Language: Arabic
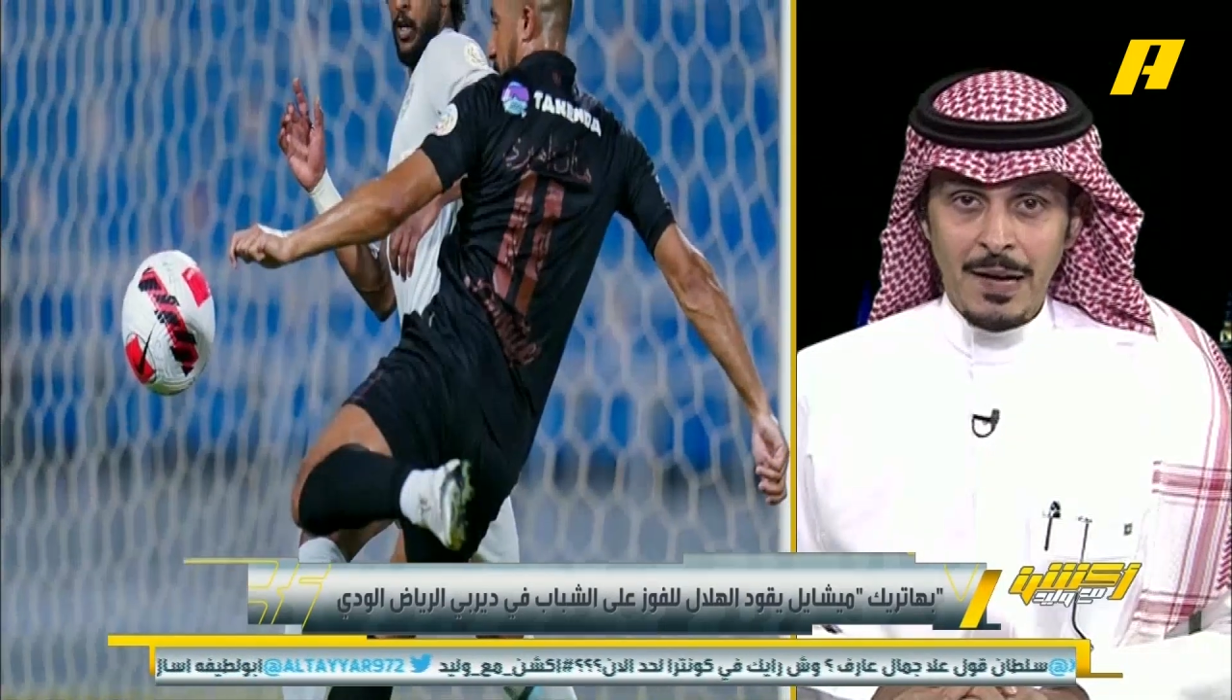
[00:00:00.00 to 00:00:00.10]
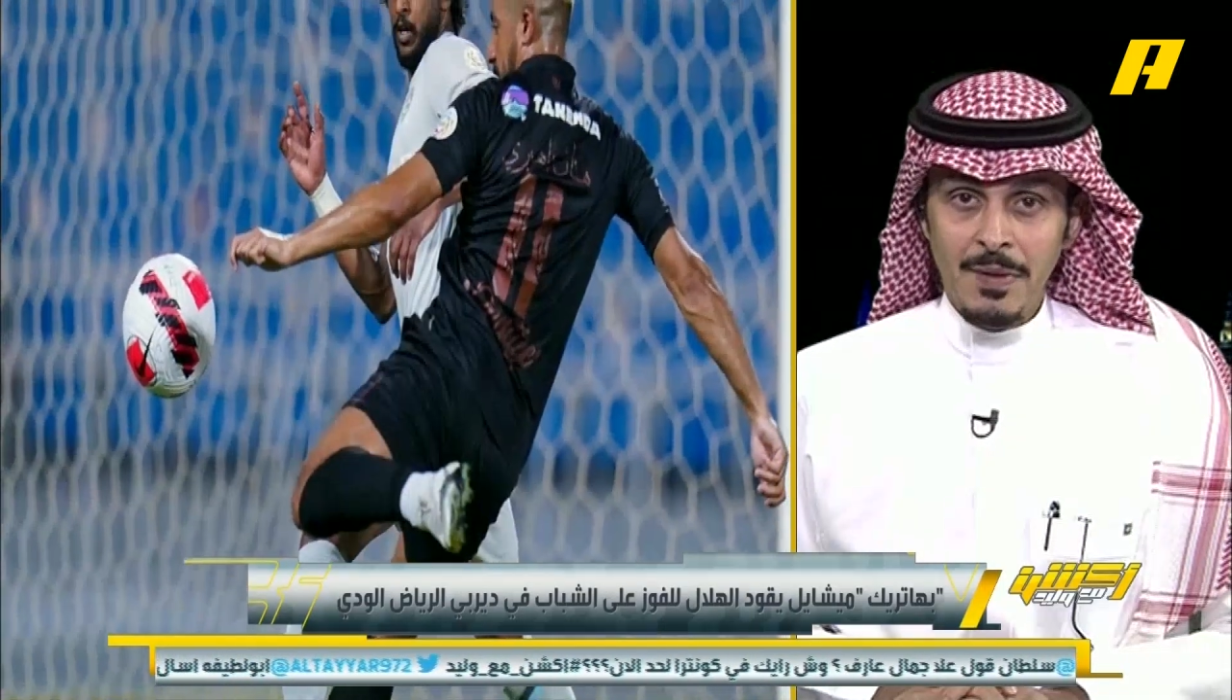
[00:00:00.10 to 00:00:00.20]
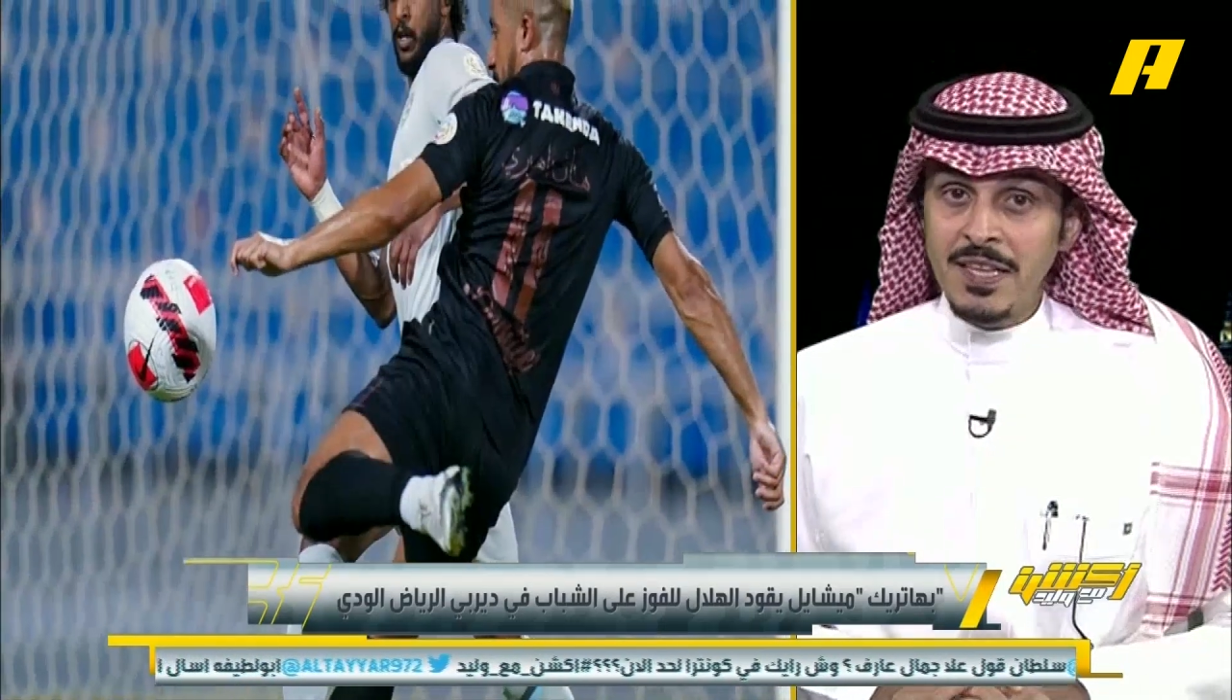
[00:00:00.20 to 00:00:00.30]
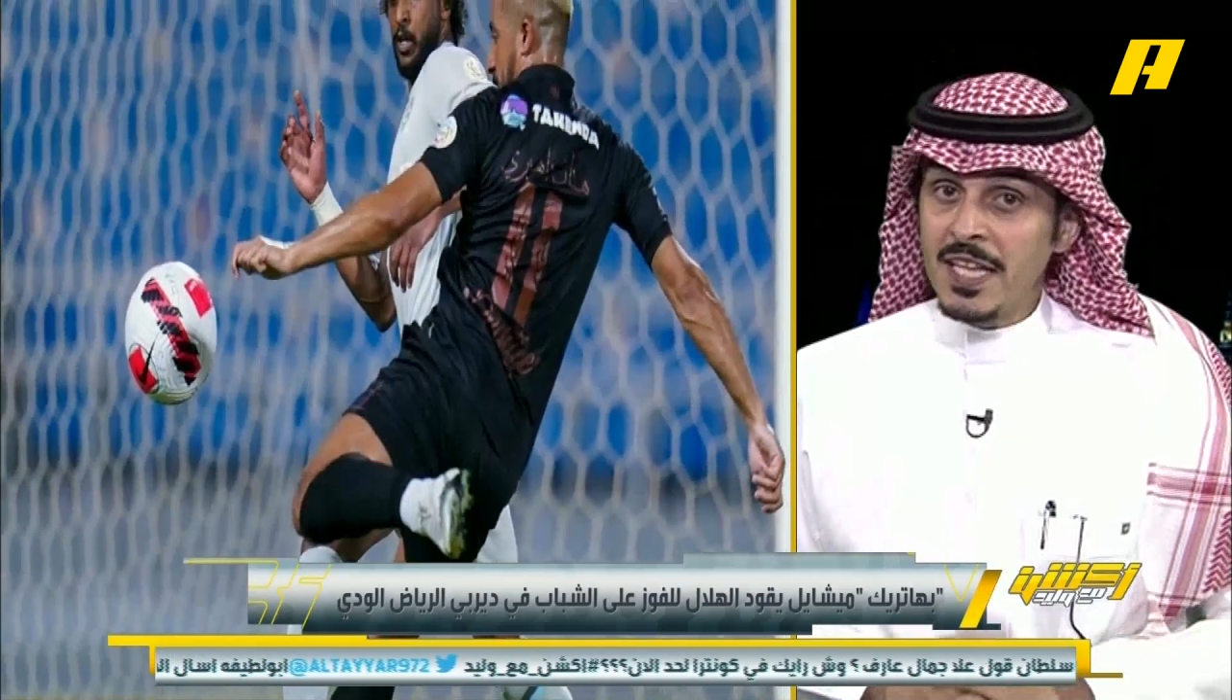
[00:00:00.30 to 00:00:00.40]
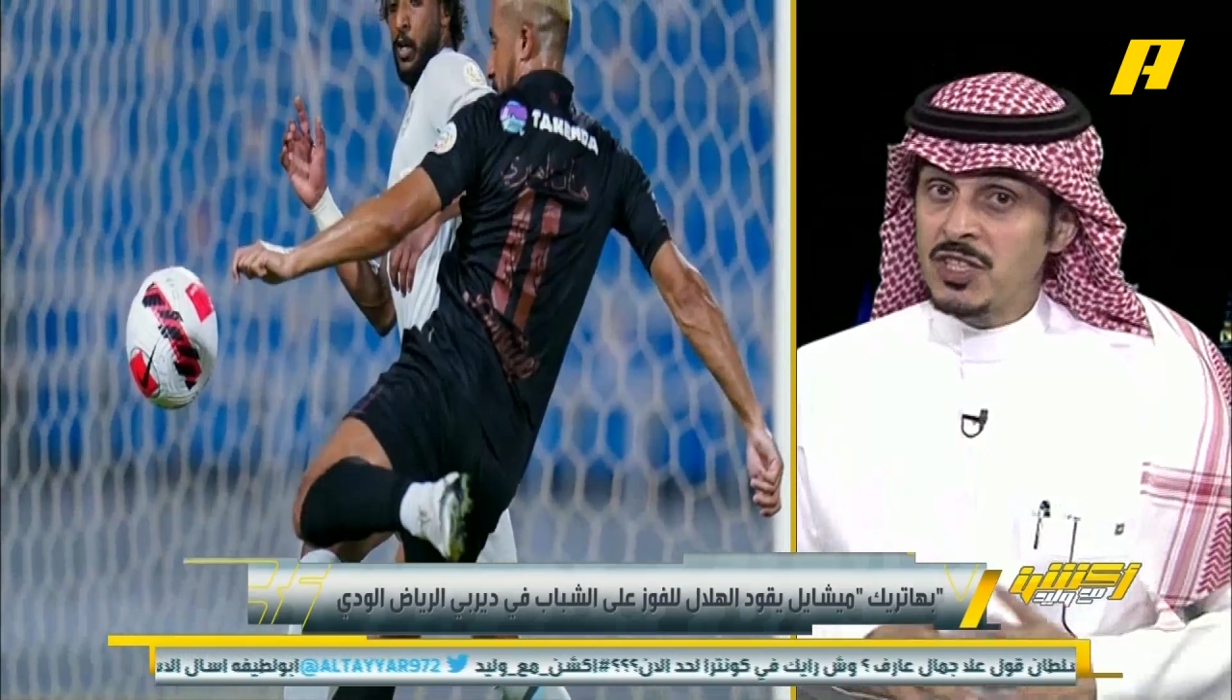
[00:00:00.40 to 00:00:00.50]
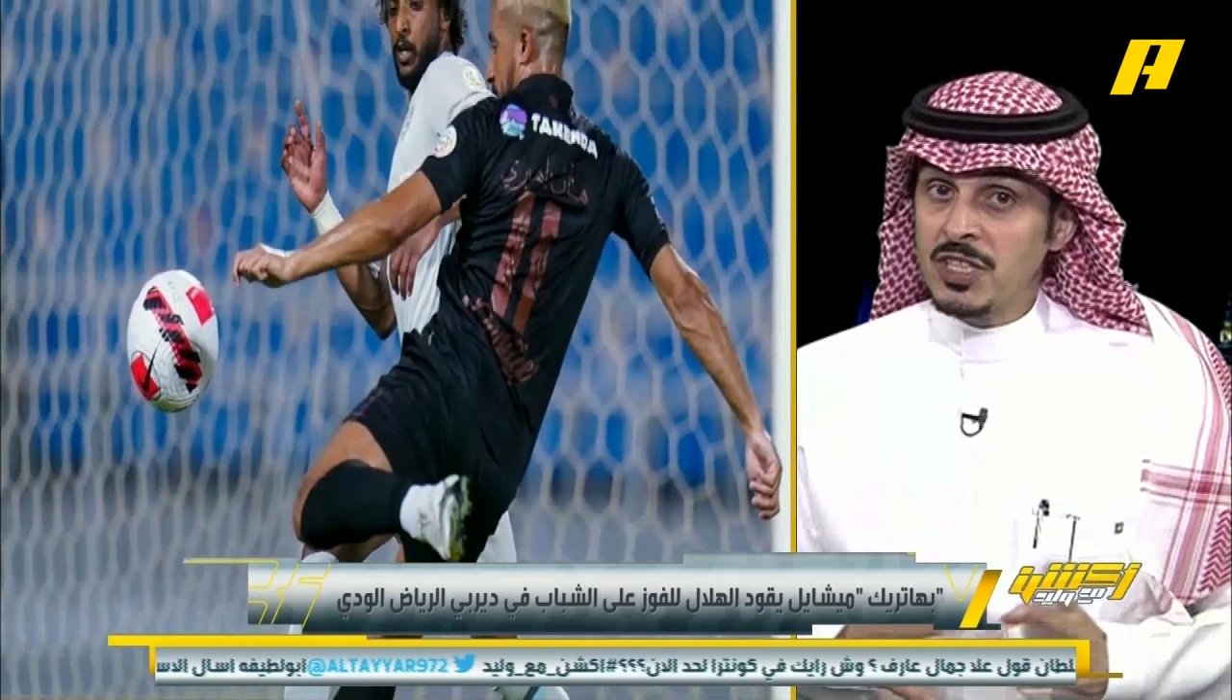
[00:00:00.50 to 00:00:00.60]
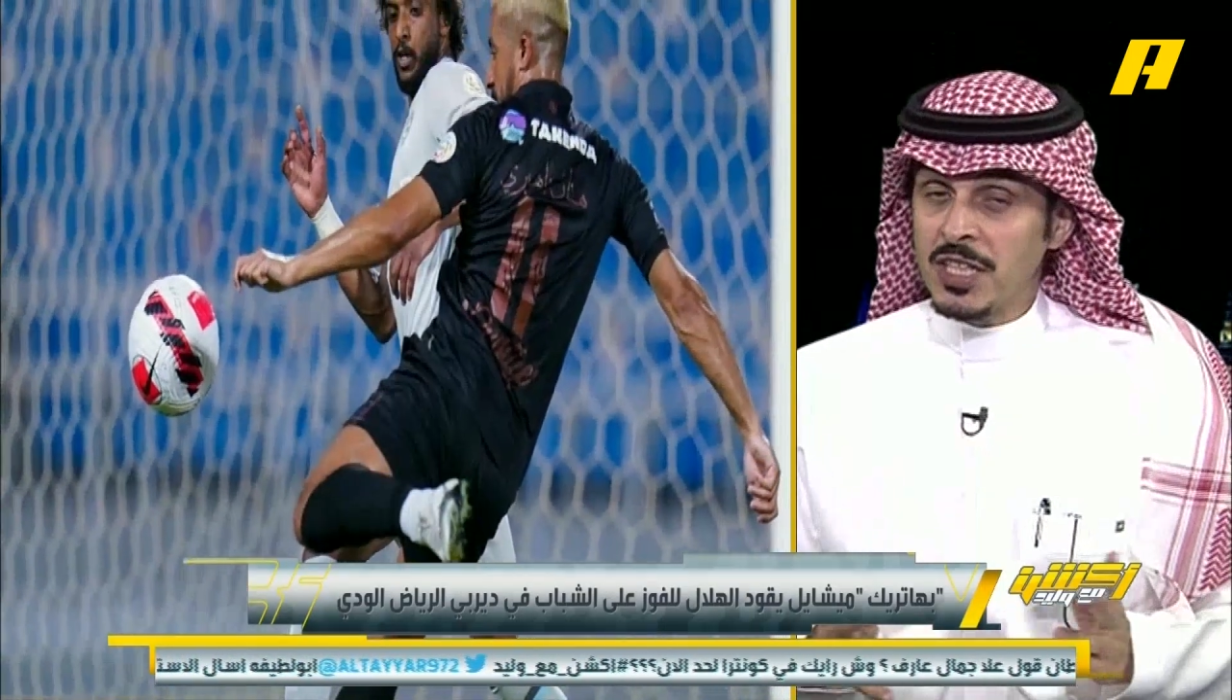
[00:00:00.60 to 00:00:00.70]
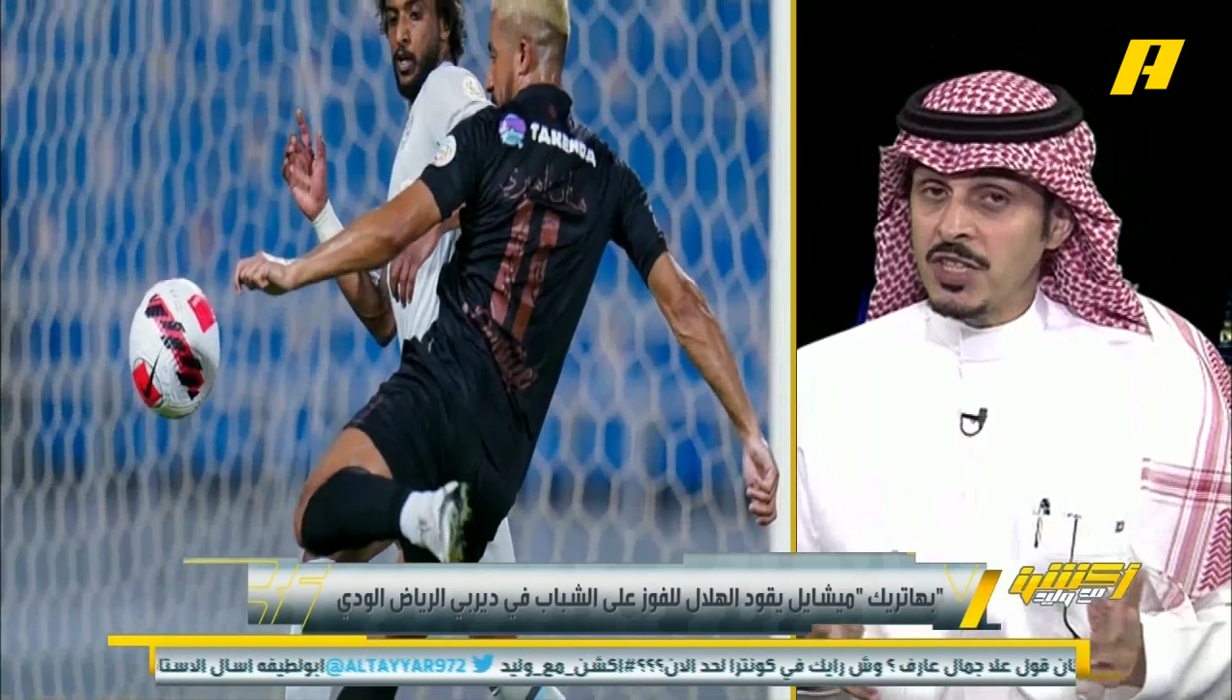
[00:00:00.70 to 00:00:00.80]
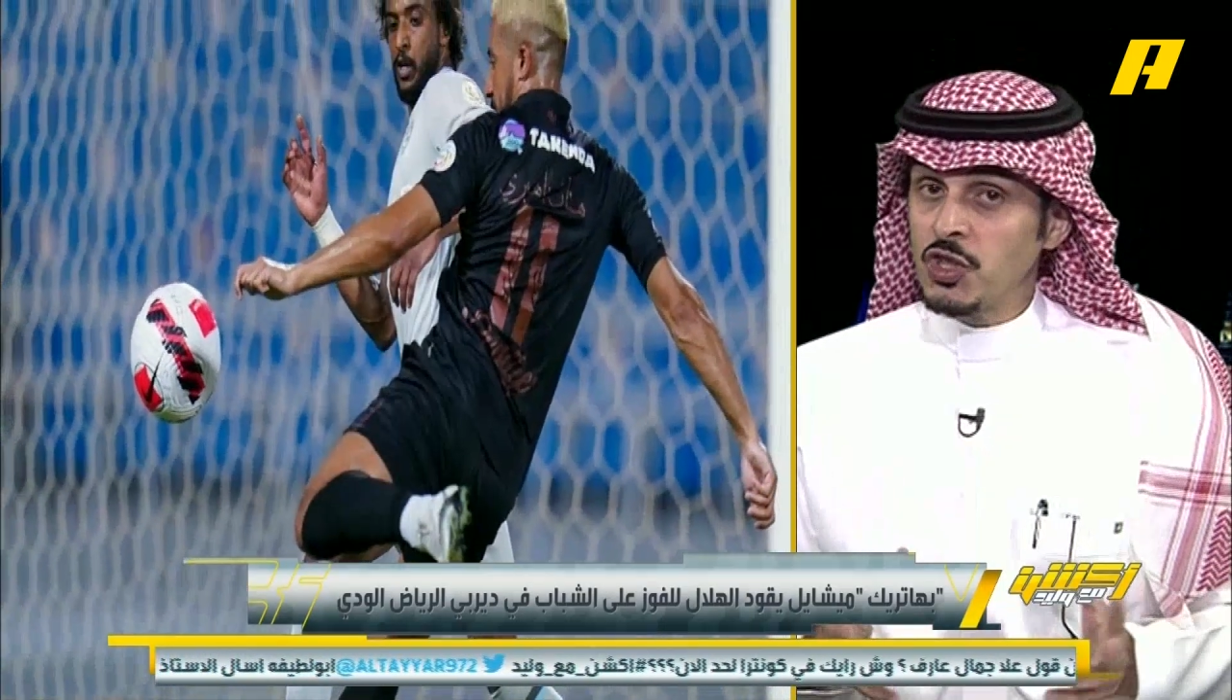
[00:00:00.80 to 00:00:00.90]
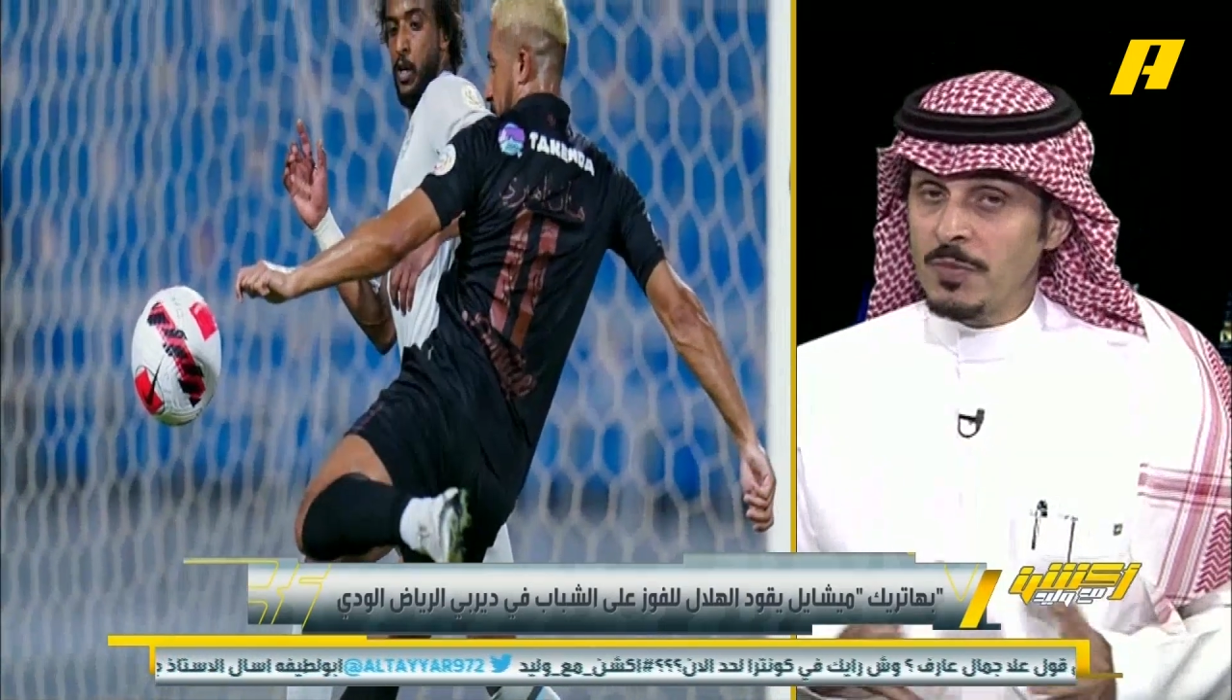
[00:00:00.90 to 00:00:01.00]
عملية
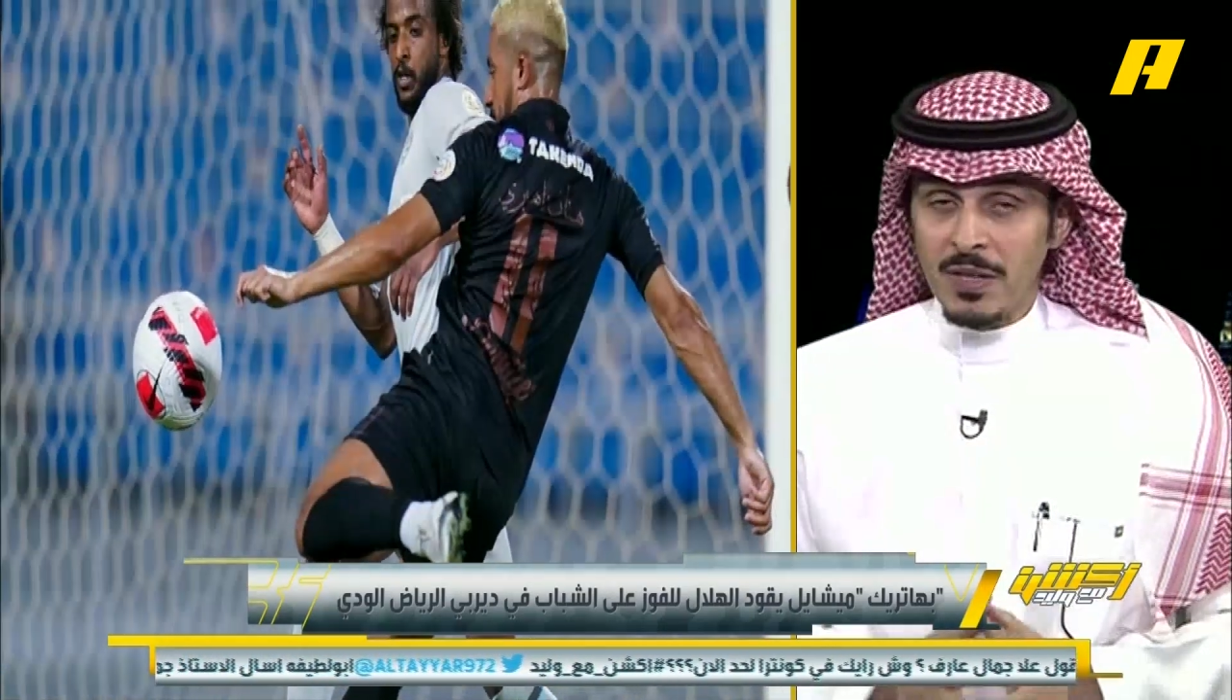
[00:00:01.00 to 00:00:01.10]
تجربة